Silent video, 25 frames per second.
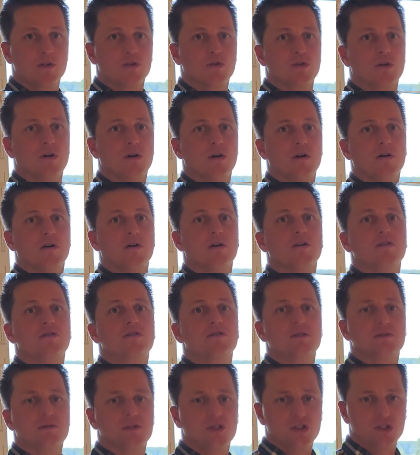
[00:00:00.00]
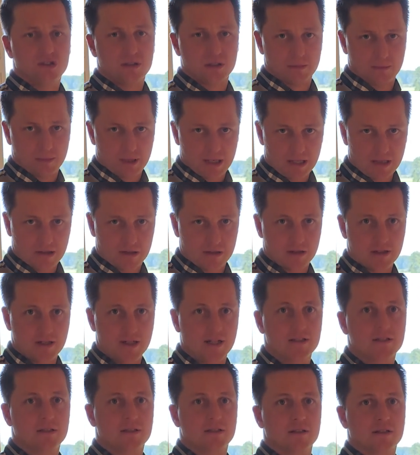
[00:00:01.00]
to oczywiście bardzo
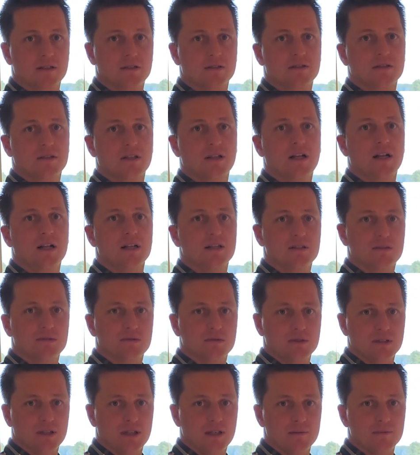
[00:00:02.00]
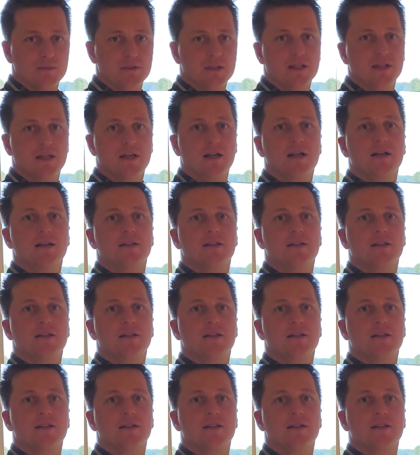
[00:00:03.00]
chętnie go zrealizujemy,